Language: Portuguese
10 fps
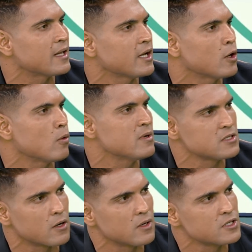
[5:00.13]
até que
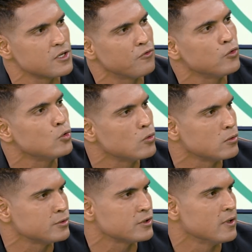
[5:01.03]
começaram a nascer
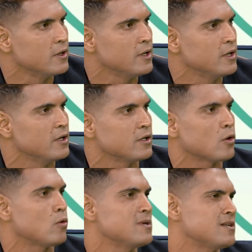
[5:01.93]
furúnculos.
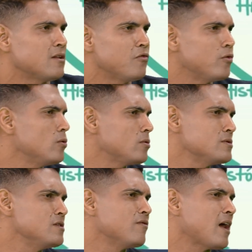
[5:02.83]
Então, comecei a ter
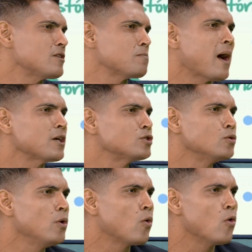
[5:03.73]
furúnculos em várias partes
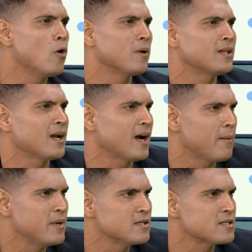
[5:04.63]
do meu corpo, até na
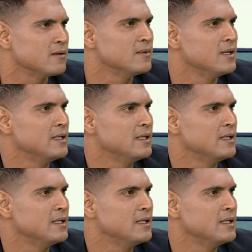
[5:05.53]
cabeça.